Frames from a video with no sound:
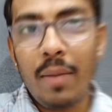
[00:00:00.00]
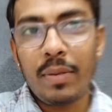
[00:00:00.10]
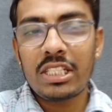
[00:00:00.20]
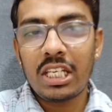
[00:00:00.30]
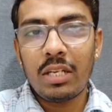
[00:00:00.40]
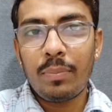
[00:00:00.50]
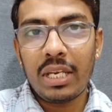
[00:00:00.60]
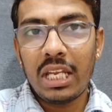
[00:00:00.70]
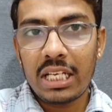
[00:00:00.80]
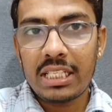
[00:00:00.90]
अगर आपके चैनल
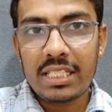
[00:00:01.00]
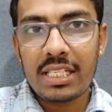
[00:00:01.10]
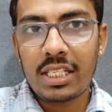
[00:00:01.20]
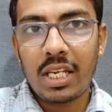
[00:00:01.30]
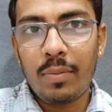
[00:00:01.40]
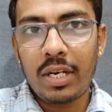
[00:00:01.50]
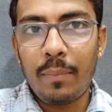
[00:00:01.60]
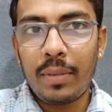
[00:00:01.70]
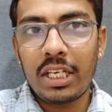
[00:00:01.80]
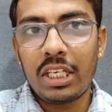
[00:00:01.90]
पर एक हज़ार सब्सक्राइबर
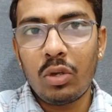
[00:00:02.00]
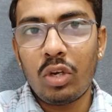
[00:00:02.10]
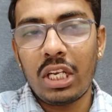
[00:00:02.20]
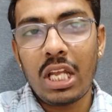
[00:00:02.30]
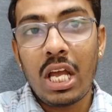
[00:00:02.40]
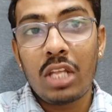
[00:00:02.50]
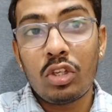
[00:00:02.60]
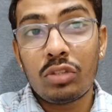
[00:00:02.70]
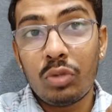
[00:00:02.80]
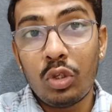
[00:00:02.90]
कंप्लीट नहीं हो रहा ना
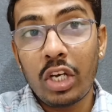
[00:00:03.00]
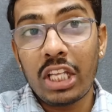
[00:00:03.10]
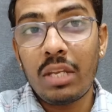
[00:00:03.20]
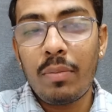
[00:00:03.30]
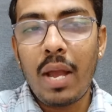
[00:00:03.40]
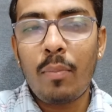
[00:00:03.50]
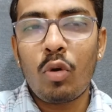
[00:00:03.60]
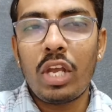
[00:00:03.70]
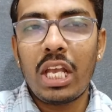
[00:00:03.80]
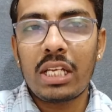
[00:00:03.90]
तो इस वीडियो के अंदर मैं
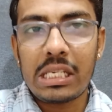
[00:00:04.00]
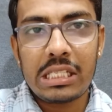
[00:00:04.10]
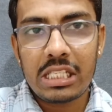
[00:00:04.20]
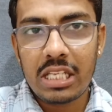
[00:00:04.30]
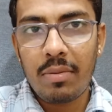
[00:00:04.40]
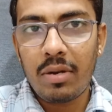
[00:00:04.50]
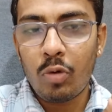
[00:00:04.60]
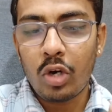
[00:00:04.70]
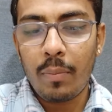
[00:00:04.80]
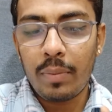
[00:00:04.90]
आपको एक हज़ार सब्सक्राइबर
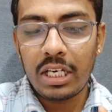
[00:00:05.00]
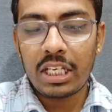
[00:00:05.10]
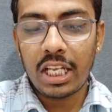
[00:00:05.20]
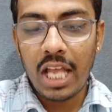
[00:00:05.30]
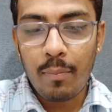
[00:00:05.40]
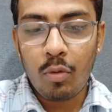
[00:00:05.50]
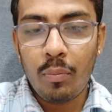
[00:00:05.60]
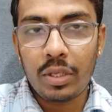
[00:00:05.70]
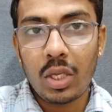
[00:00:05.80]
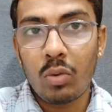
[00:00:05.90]
वो कंप्लीट करके
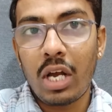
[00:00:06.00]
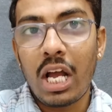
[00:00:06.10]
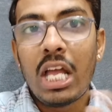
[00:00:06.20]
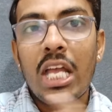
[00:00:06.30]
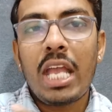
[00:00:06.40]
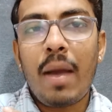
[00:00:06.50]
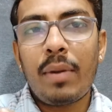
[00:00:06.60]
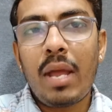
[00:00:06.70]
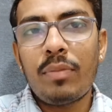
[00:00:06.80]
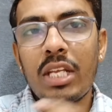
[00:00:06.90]
आपको बताऊंगा यहाँ
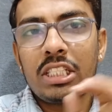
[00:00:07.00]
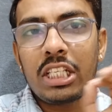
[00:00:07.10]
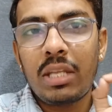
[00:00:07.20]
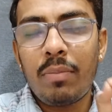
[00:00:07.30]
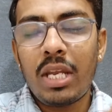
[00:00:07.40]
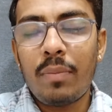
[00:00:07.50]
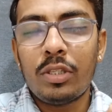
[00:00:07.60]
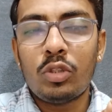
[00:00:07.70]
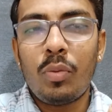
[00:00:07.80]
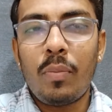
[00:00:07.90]
पर आप देख सकते हैं मैंने
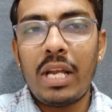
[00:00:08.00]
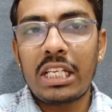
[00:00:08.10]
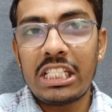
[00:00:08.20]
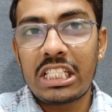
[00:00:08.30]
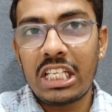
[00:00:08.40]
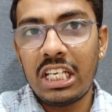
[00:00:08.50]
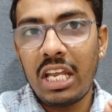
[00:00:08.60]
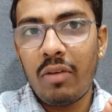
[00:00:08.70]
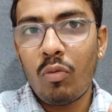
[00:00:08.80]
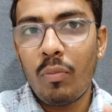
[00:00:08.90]
अपनी जो मोबाइल की
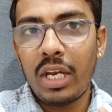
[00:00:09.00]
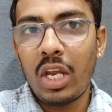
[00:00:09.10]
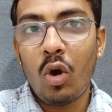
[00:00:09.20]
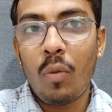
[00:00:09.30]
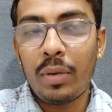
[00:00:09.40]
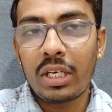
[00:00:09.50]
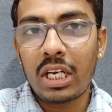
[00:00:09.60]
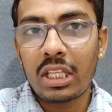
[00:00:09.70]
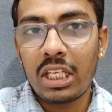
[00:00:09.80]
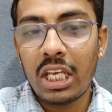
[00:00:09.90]
स्क्रीन है वो मैंने ओपन
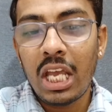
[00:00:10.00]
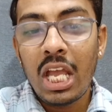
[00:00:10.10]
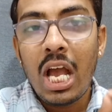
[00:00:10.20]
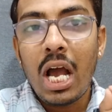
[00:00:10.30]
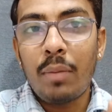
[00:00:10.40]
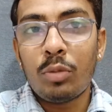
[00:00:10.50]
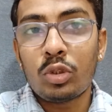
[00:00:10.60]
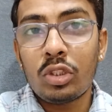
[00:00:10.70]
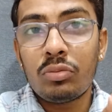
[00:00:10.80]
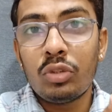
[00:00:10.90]
कर दी है अब
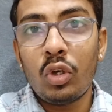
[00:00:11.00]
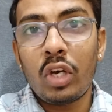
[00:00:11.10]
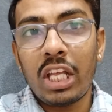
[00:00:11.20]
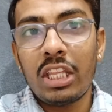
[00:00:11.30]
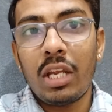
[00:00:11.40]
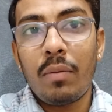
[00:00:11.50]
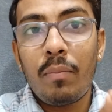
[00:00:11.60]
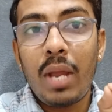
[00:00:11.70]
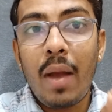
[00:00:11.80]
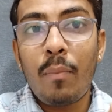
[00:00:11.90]
दोस्तों इस वीडियो के अंदर
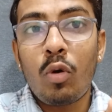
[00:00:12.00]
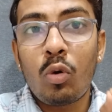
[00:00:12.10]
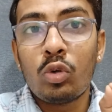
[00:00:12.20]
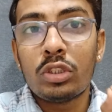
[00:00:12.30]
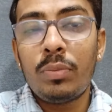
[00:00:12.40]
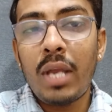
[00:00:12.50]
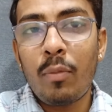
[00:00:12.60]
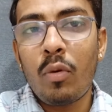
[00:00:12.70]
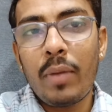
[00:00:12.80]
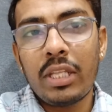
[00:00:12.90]
मैं आपको कुछ भी
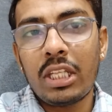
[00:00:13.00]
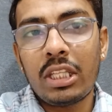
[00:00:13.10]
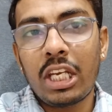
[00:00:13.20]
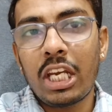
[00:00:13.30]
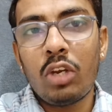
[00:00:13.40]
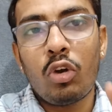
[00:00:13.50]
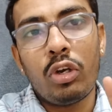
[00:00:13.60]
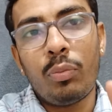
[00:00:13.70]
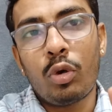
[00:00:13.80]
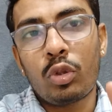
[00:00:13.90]
आपको मेहनत नहीं करनी
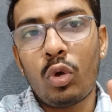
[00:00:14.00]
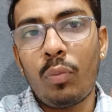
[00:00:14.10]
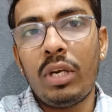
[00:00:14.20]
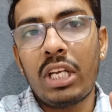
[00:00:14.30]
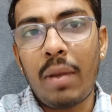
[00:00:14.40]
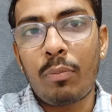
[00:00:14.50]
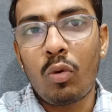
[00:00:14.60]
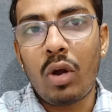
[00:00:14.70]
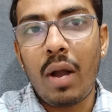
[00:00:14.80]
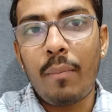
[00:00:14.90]
ओनली फॉर दो मिनट
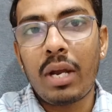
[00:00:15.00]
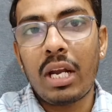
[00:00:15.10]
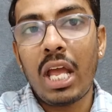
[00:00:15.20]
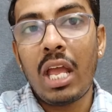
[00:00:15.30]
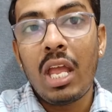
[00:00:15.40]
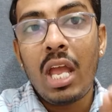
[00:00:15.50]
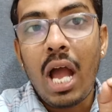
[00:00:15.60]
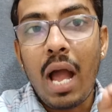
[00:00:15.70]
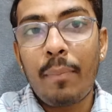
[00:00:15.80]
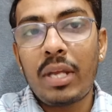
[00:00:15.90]
आपको काम करना है
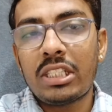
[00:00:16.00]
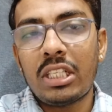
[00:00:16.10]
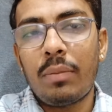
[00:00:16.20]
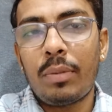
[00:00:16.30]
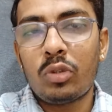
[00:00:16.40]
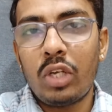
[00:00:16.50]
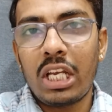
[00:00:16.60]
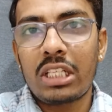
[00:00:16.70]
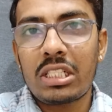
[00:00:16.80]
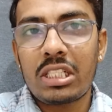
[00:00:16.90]
आपके चैनल पर जो
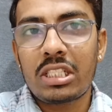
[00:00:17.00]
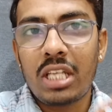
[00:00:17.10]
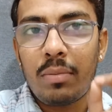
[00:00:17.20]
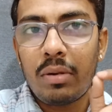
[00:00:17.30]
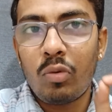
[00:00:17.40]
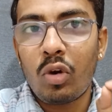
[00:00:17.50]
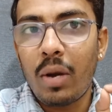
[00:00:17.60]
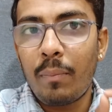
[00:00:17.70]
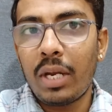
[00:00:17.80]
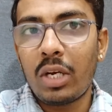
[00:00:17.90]
एक सब्सक्राइबर वो
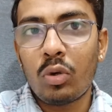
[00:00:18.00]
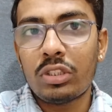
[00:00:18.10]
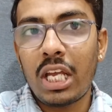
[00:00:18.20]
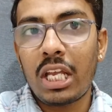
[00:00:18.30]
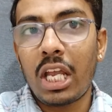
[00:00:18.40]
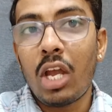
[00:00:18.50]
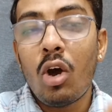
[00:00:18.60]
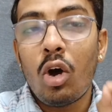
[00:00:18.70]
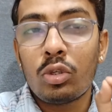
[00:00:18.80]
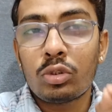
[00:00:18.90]
कंप्लीट हो जाएंगे
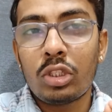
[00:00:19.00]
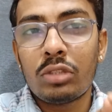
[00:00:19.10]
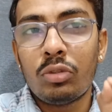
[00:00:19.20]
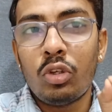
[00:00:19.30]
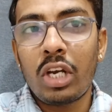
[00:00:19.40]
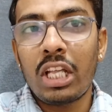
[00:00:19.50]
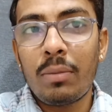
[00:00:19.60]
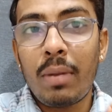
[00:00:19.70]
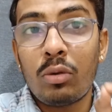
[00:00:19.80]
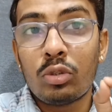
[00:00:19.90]
और दोस्तों इस वीडियो के
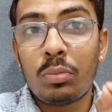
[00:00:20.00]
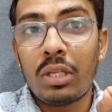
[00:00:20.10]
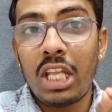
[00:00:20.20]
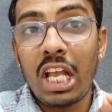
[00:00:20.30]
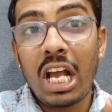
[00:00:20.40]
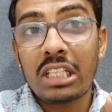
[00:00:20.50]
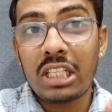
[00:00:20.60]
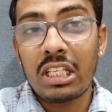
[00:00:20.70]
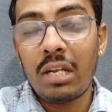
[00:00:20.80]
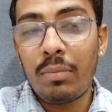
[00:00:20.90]
अंदर मैं उस बंदे का
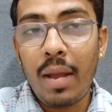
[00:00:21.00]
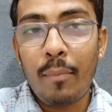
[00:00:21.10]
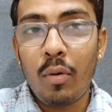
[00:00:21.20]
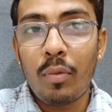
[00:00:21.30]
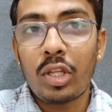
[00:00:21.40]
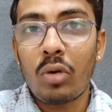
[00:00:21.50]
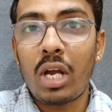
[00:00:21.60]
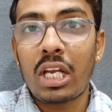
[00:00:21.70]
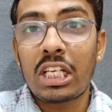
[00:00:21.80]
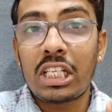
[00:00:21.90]
चैनल भी आपको
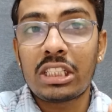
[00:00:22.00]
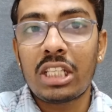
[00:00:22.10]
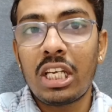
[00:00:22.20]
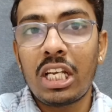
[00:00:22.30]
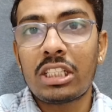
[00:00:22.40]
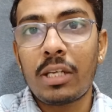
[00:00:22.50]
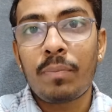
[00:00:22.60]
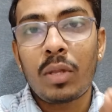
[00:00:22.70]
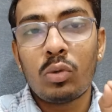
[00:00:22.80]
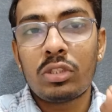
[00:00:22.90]
बताऊंगा कि किस तरीके
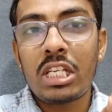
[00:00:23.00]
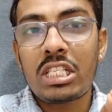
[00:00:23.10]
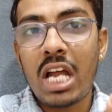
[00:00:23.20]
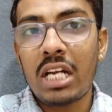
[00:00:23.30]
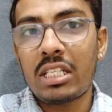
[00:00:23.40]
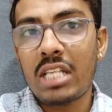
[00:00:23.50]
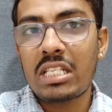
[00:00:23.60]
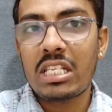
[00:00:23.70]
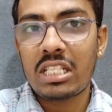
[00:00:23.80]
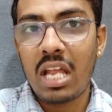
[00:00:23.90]
से उसने साठ
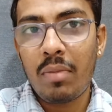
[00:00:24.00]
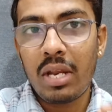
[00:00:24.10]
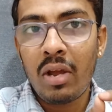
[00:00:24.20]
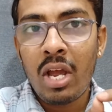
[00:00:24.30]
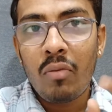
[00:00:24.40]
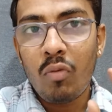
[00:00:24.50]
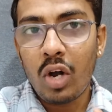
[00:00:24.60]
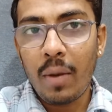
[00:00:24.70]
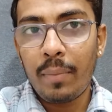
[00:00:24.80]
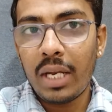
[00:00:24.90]
सब्सक्राइबर है
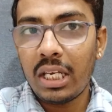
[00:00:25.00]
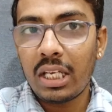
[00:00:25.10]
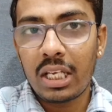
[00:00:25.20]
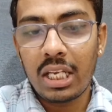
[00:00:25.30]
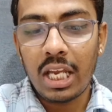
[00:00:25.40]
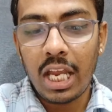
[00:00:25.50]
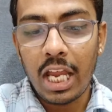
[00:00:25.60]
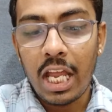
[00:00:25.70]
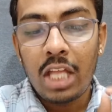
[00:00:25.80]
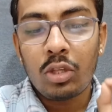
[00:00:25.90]
वो कंप्लीट किए
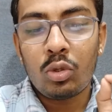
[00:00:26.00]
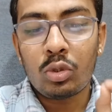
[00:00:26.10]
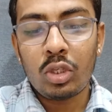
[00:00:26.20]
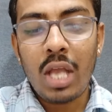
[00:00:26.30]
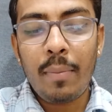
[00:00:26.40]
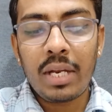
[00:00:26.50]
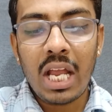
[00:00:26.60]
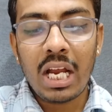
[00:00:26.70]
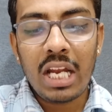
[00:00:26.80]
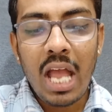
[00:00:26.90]
हैं तो दोस्तों यहाँ पर
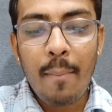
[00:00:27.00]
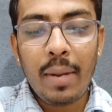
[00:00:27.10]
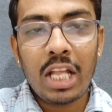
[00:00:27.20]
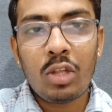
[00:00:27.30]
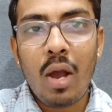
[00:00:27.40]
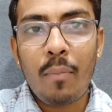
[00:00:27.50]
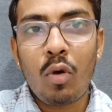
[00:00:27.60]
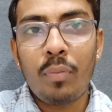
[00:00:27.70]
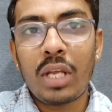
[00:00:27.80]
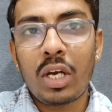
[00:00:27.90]
क्या करना पहले तो आपको